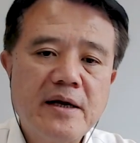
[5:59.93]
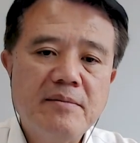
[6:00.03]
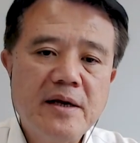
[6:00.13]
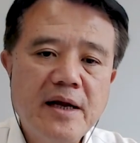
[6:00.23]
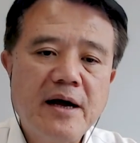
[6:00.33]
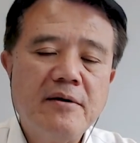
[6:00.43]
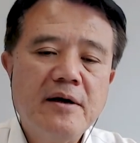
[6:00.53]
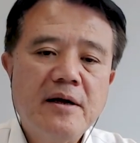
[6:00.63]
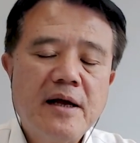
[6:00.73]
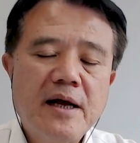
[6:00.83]
百个门
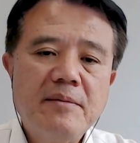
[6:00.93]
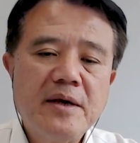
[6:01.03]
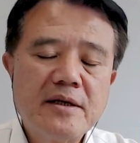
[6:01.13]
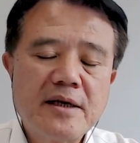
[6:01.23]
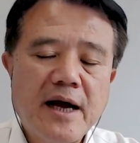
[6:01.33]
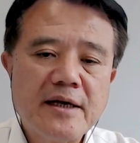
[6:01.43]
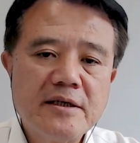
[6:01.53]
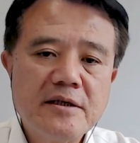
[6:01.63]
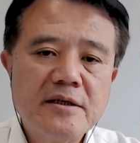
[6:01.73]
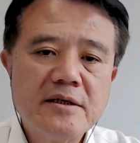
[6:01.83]
号。啊，他每
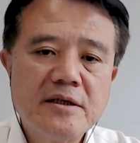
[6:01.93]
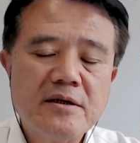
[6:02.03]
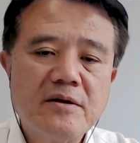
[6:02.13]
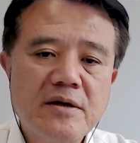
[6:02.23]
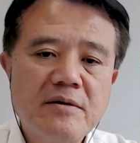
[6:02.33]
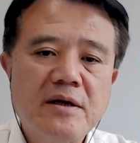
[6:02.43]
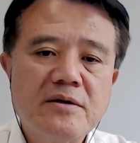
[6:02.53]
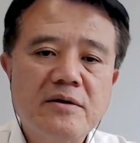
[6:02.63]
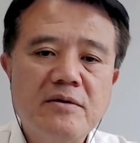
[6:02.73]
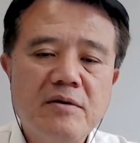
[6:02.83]
打一次行动
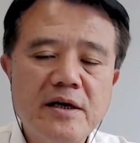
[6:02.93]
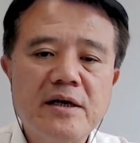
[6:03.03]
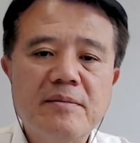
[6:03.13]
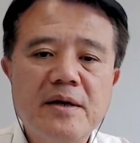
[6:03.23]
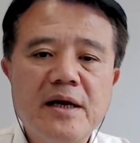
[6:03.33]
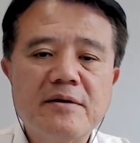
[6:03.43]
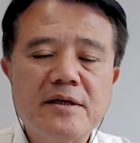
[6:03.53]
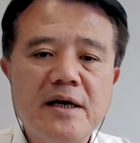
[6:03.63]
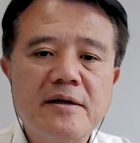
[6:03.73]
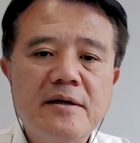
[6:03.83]
电话就换一个
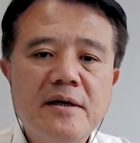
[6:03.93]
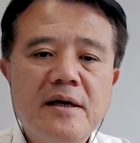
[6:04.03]
门号，这样。